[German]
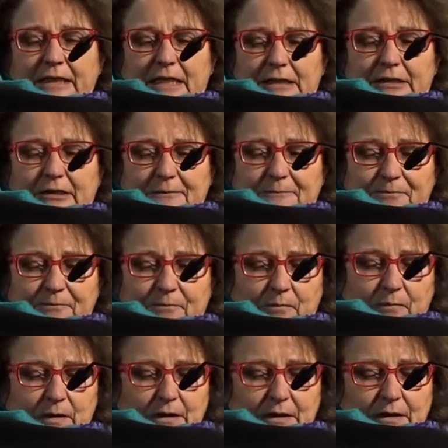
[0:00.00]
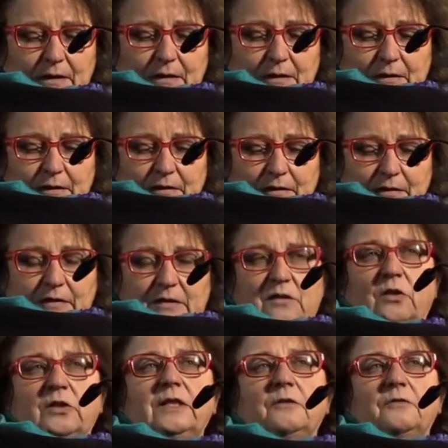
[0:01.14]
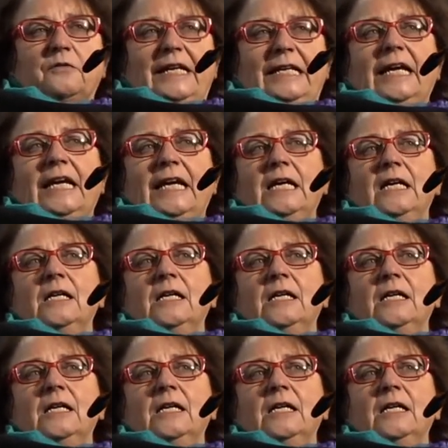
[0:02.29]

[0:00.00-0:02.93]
hat, sondern weil er